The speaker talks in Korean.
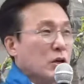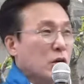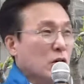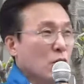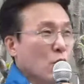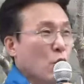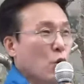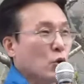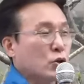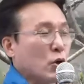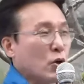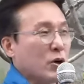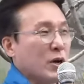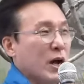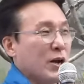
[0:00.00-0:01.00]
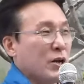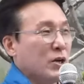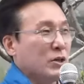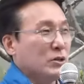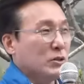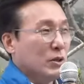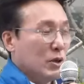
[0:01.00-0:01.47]
그 호소를
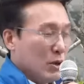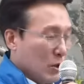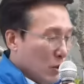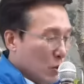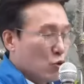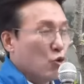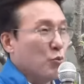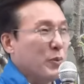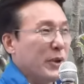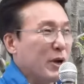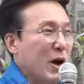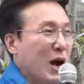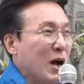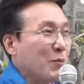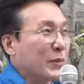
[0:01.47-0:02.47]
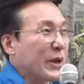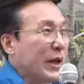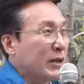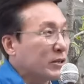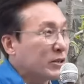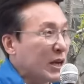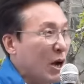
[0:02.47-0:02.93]
하는 국민과
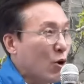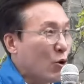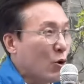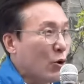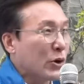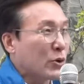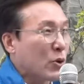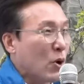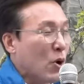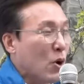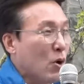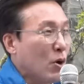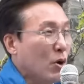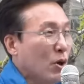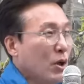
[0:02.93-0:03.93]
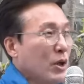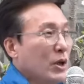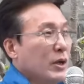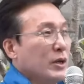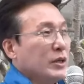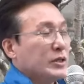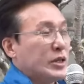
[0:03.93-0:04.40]
함께 싸우고 있고
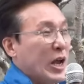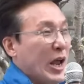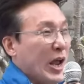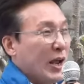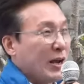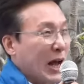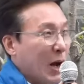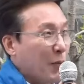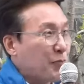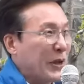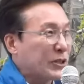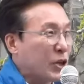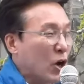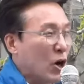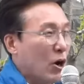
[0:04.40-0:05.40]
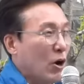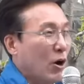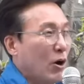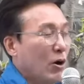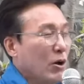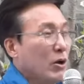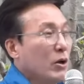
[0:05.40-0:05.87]
제일
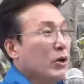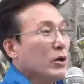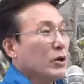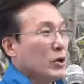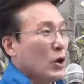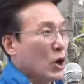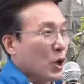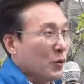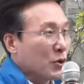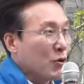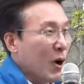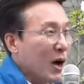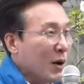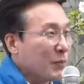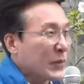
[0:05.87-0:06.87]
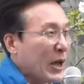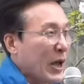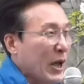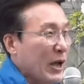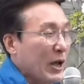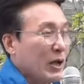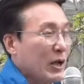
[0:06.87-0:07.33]
앞에서 여러분과 함께
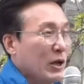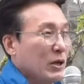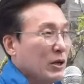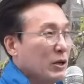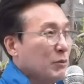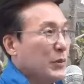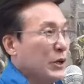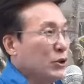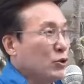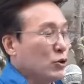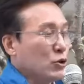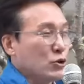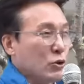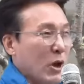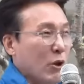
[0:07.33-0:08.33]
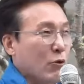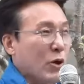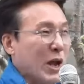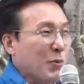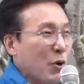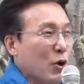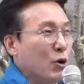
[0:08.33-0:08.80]
민주주의
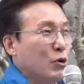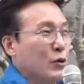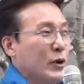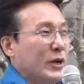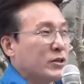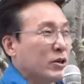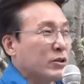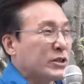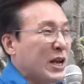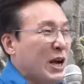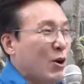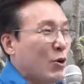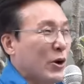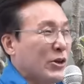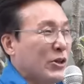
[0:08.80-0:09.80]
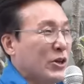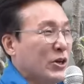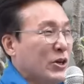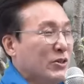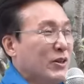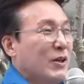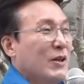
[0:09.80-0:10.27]
회복을 위해서 싸우고 있는
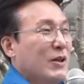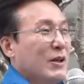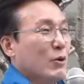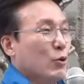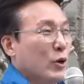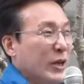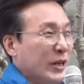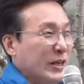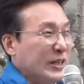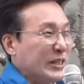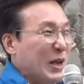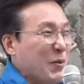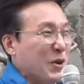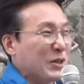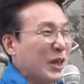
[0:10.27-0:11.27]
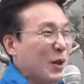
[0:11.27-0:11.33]
우리 이재명